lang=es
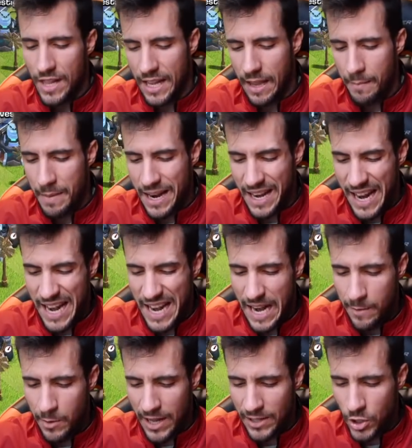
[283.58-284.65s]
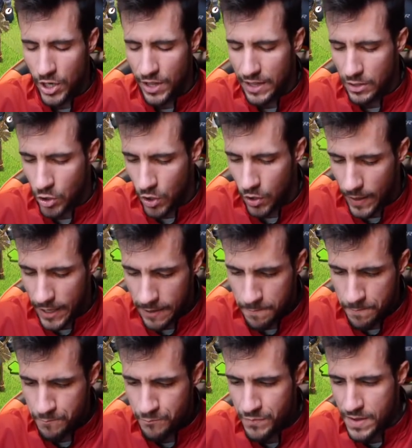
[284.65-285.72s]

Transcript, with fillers: de quemar en el laboratorio de todo, ¿eh?